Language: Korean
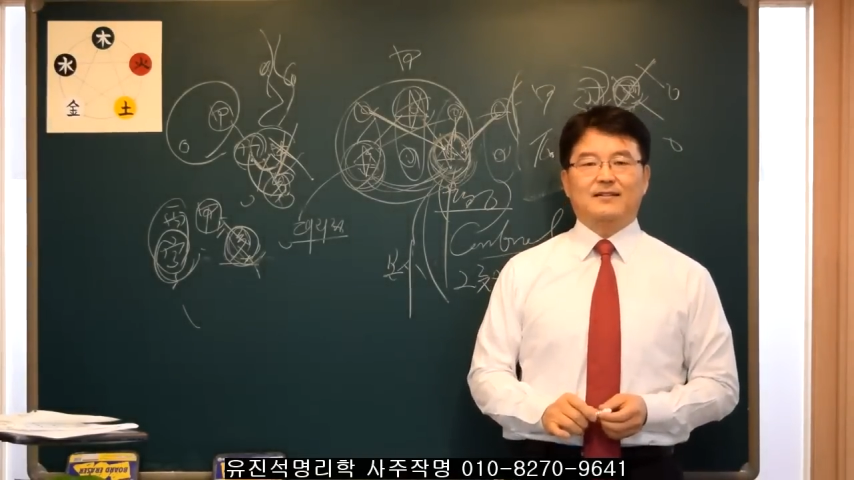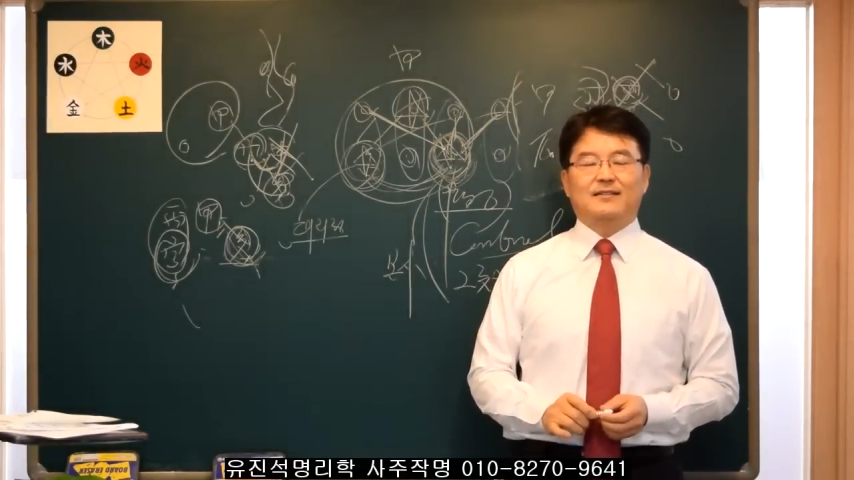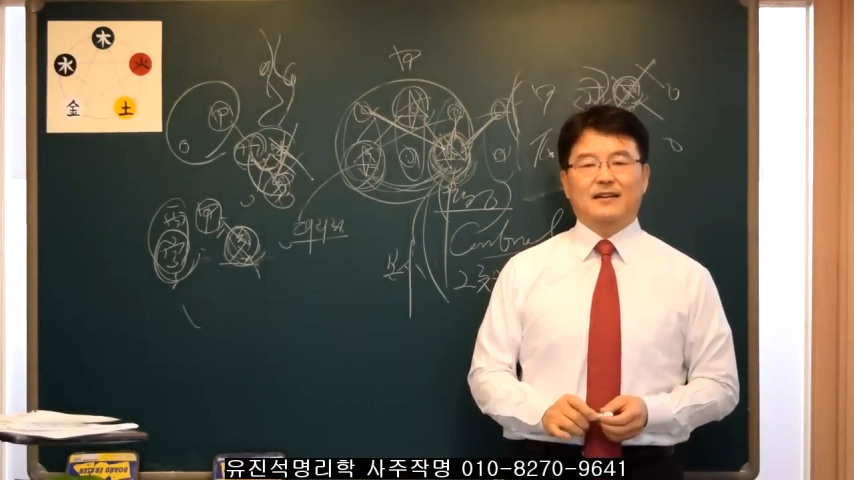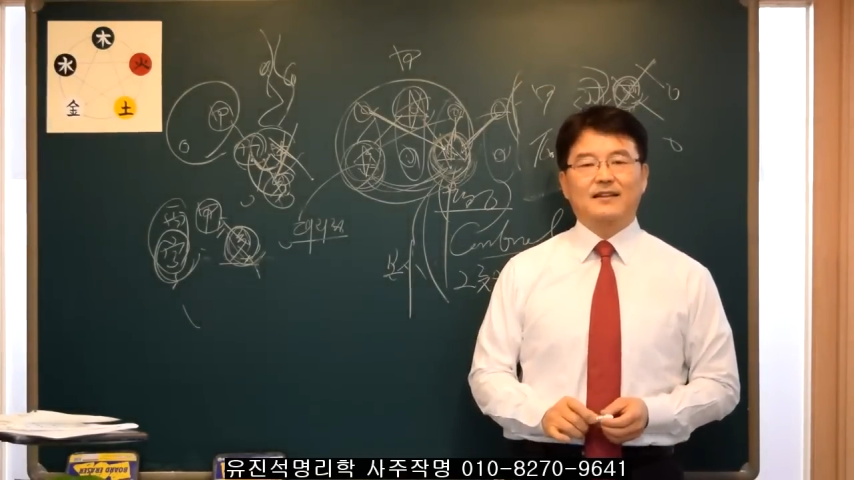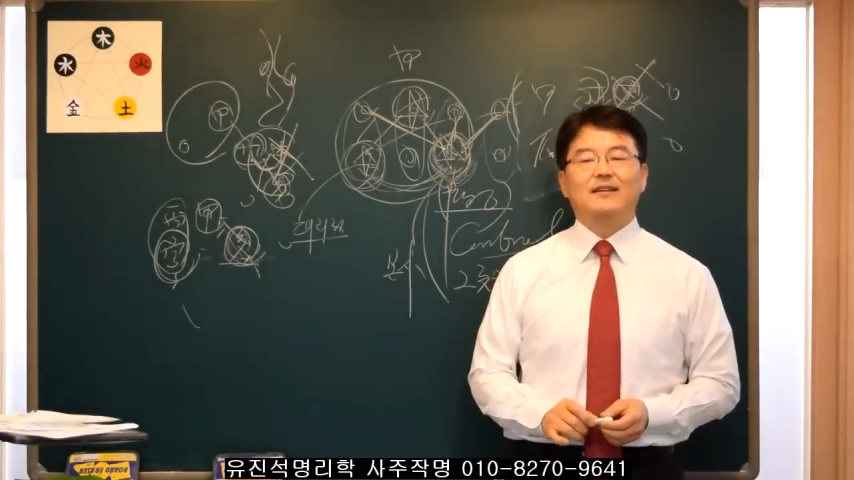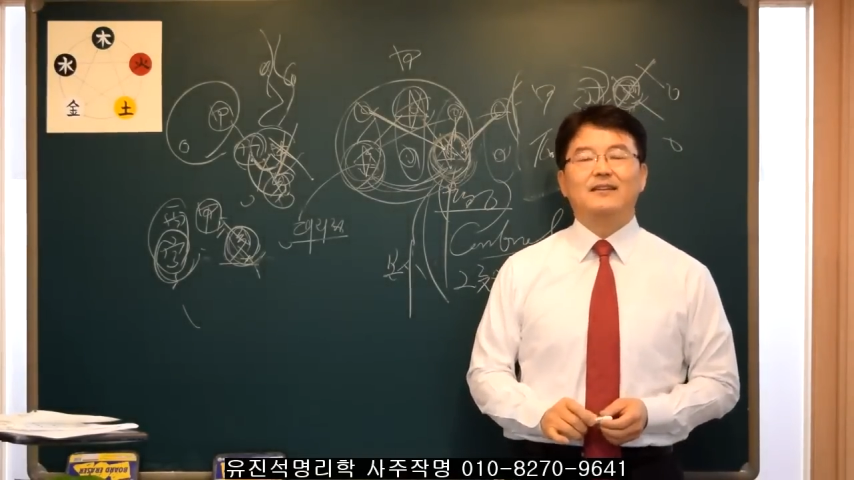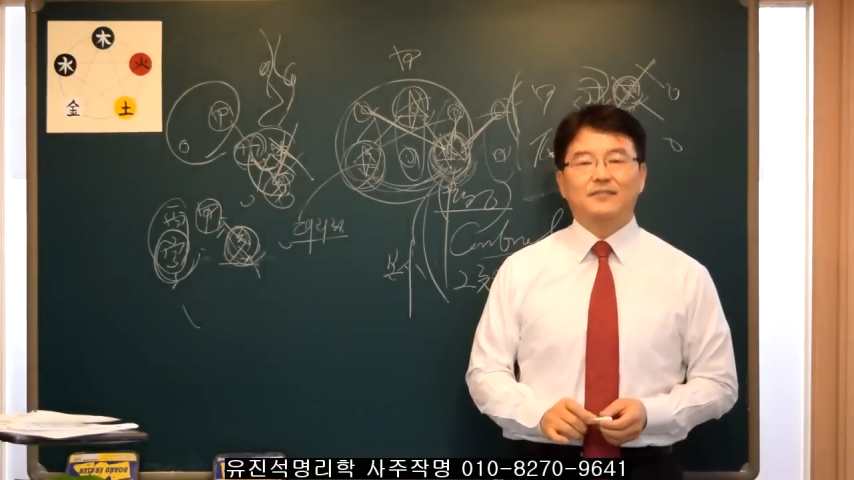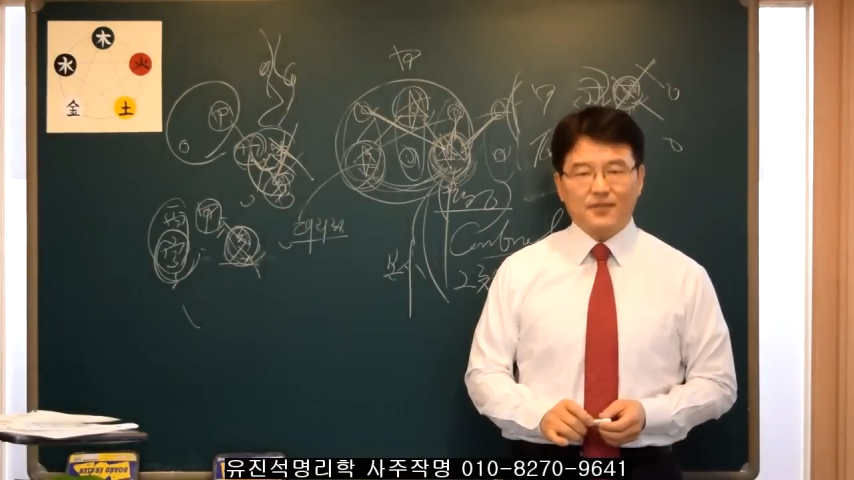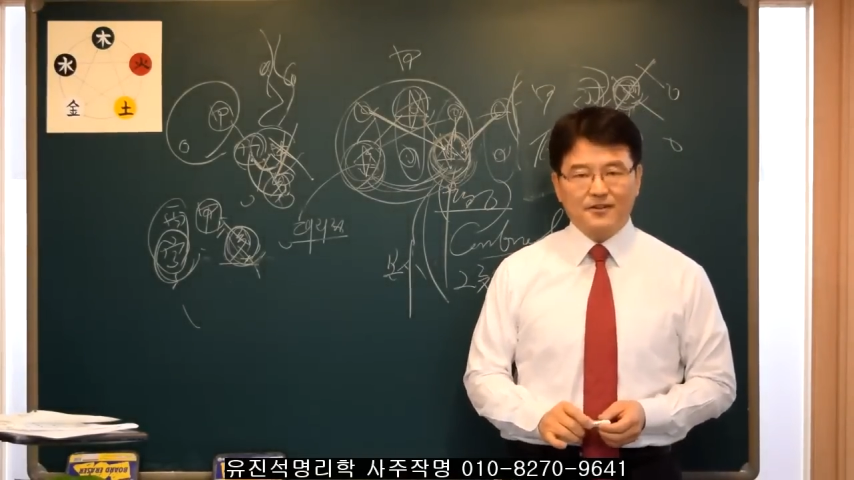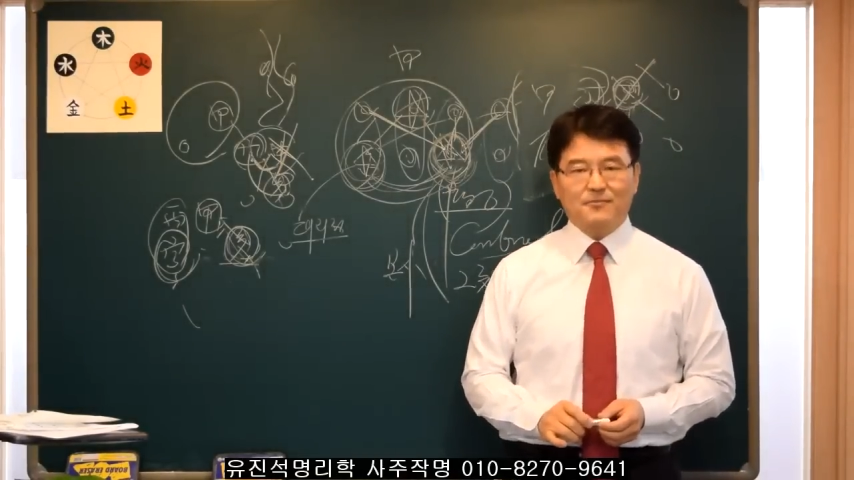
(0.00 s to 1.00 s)
제가
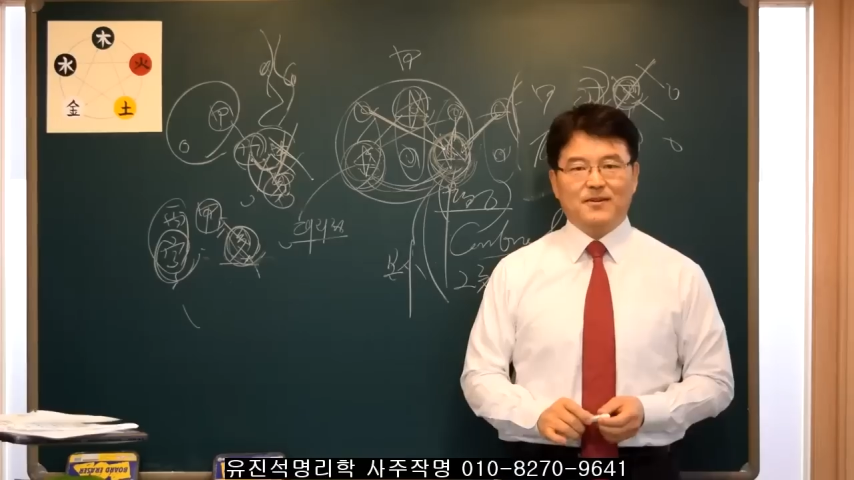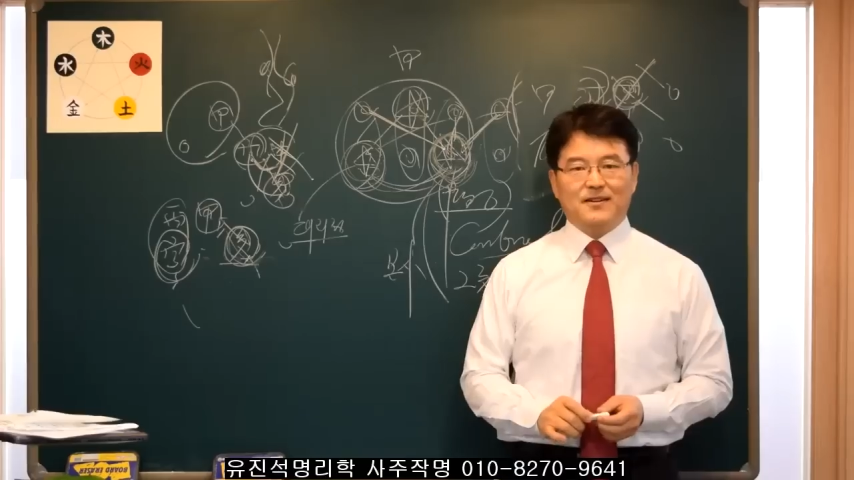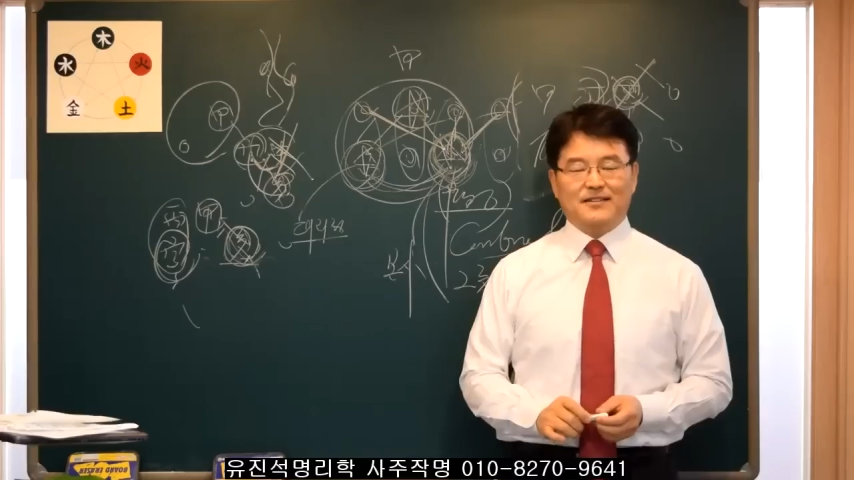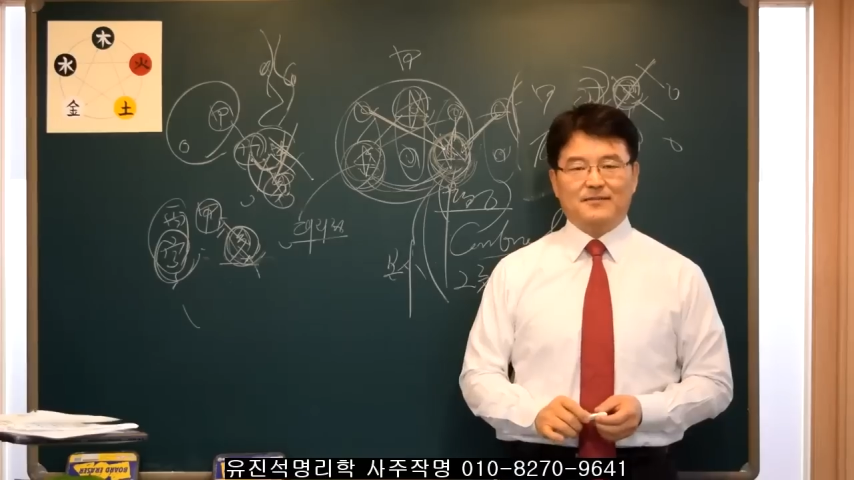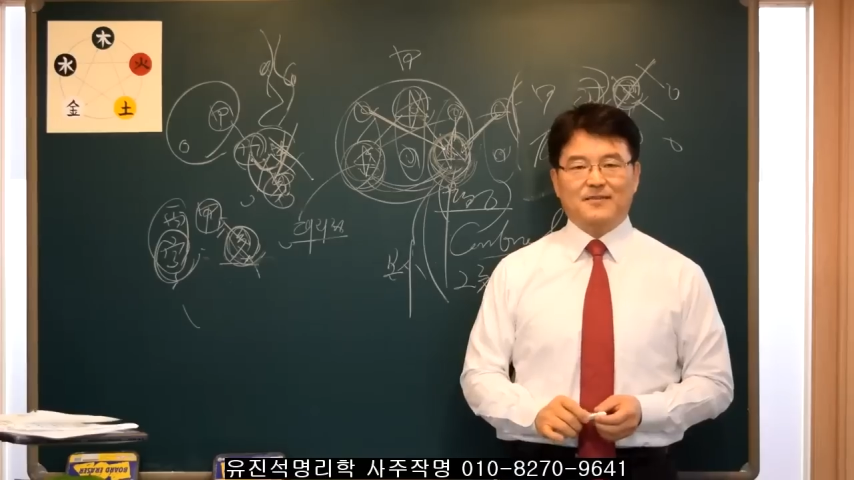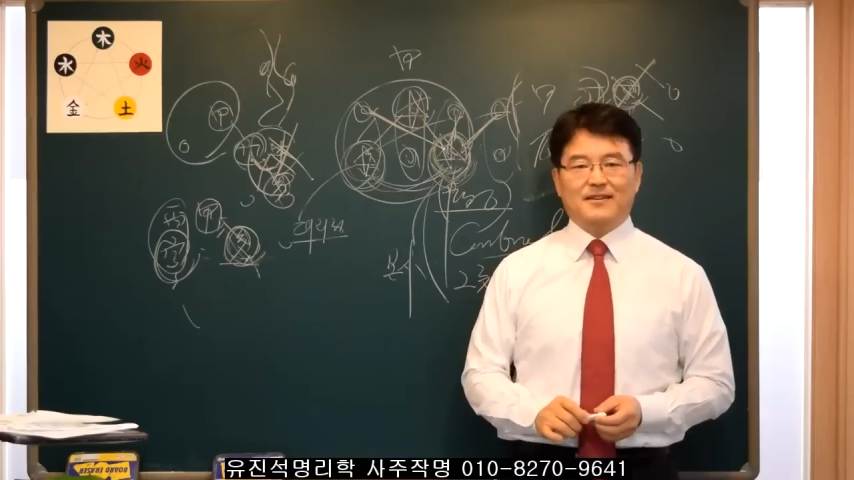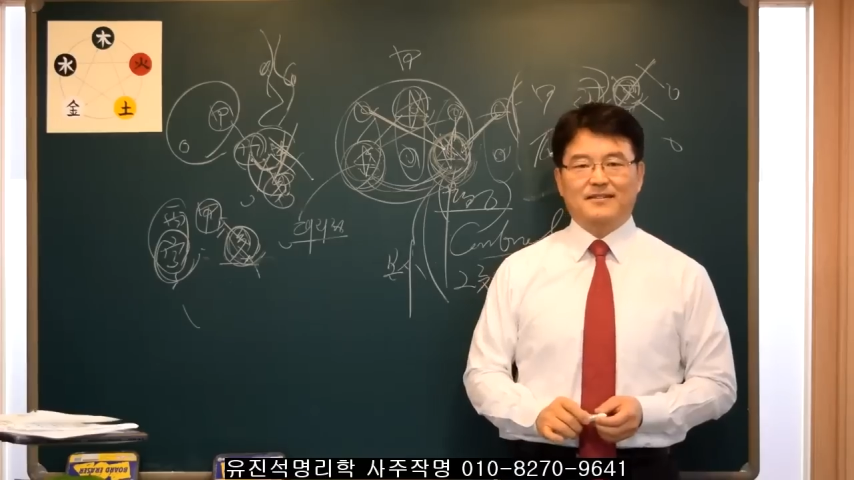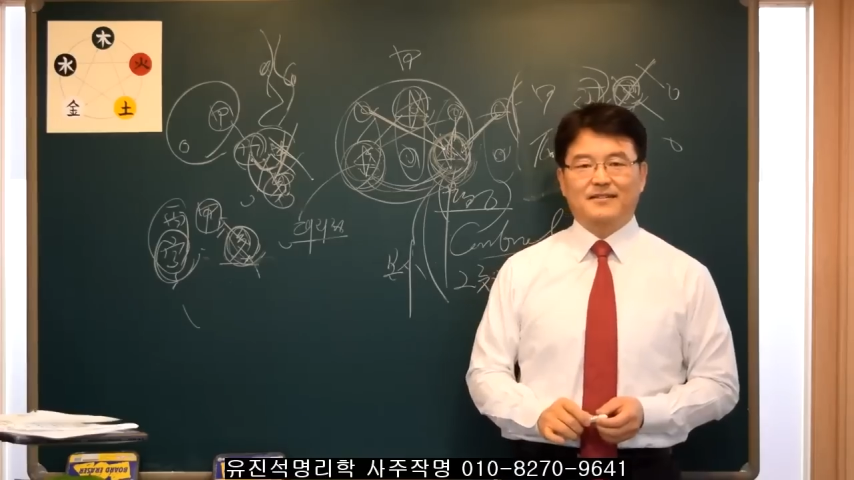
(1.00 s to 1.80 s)
설명을 했습니다.